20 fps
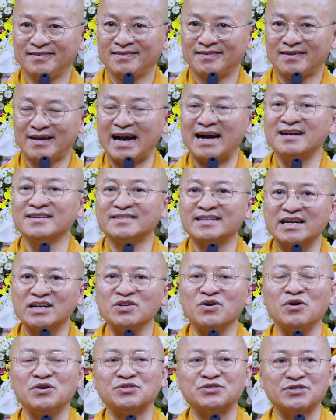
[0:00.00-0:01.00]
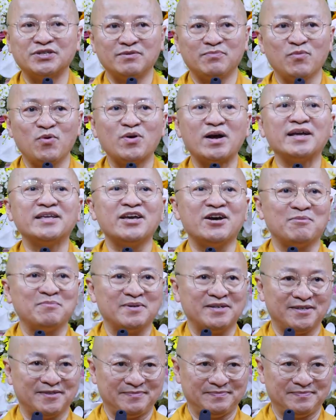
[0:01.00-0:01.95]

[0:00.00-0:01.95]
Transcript: ăn trên ngồi trước, muốn cái gì không được,